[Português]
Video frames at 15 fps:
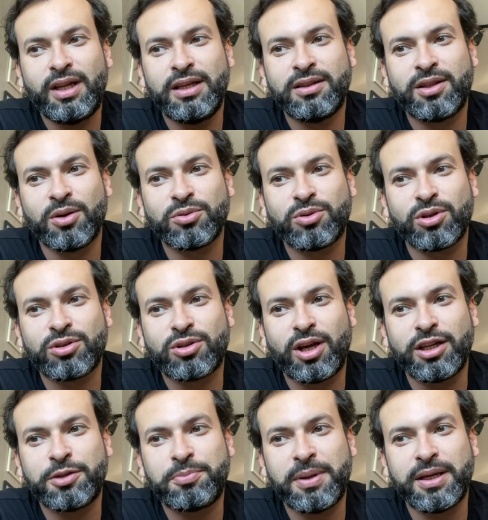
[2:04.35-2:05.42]
Então tô só
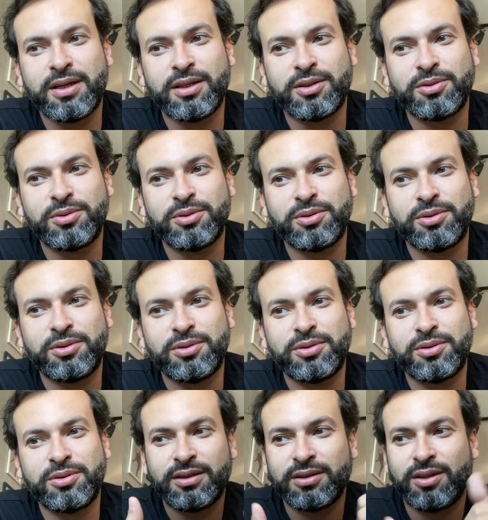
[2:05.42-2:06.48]

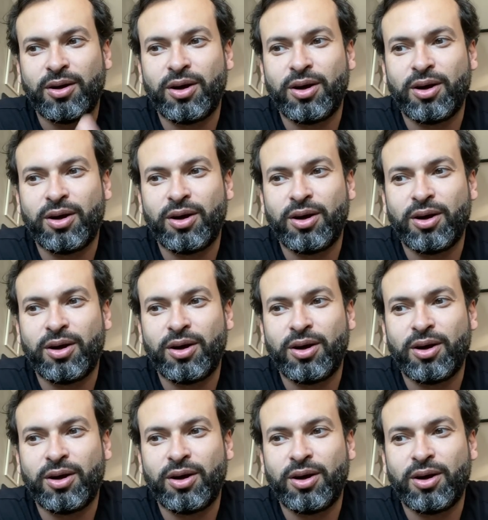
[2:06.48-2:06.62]
esperando